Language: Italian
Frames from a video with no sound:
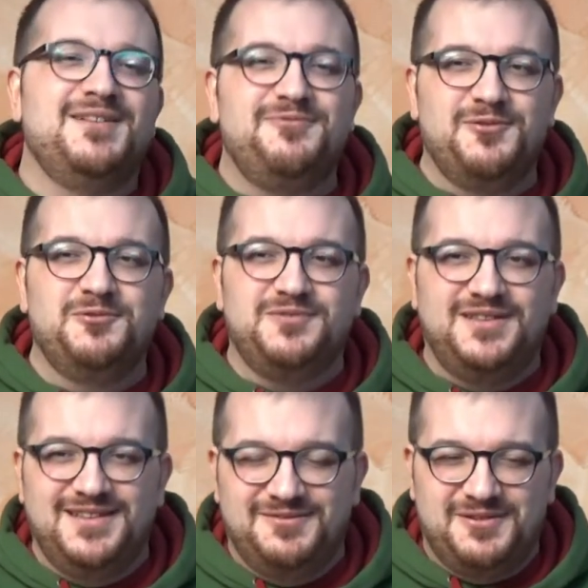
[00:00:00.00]
i
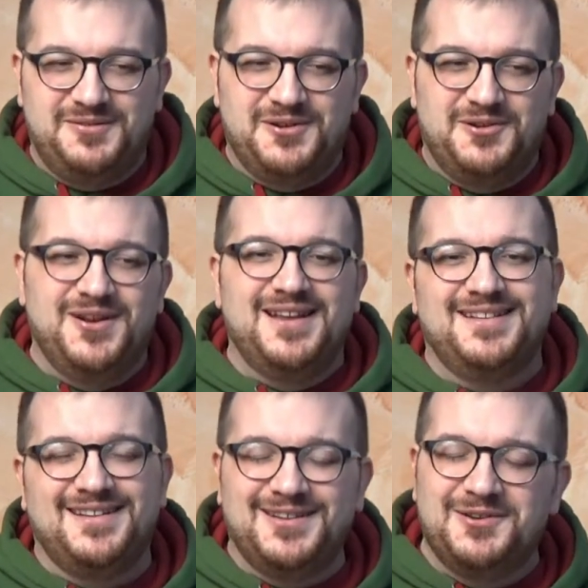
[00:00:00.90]
frutti, fra
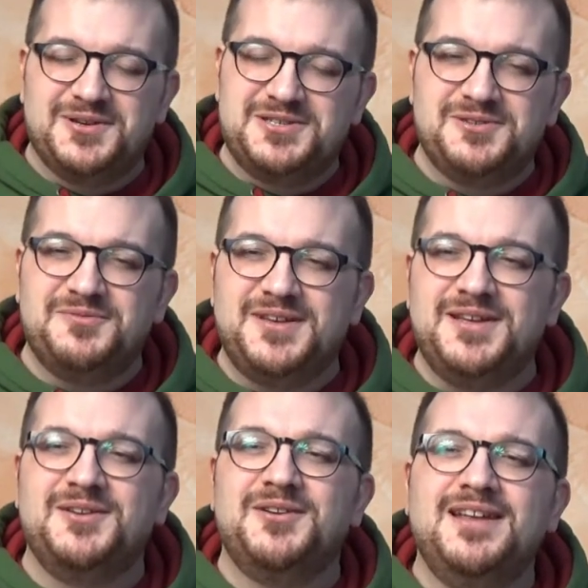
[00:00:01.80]
virgolette, di questo
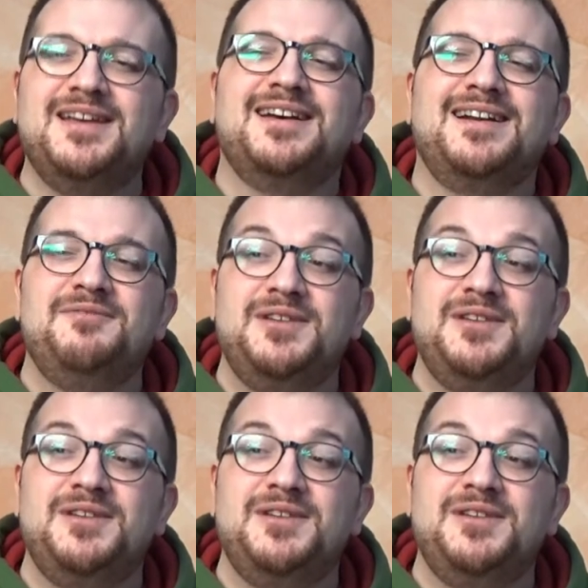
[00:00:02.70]
vino li,